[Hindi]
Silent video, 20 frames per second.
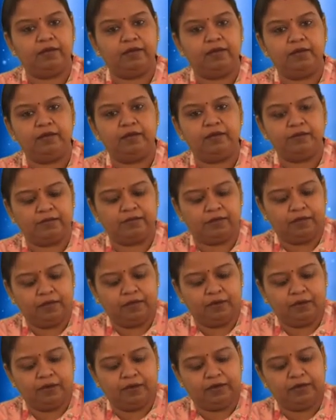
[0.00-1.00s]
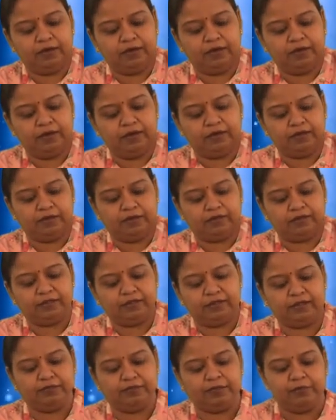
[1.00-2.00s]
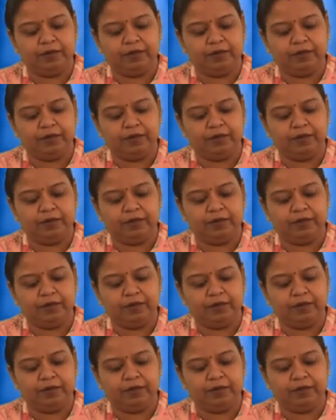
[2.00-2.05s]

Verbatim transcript: ये इधर से एंड ये इधर से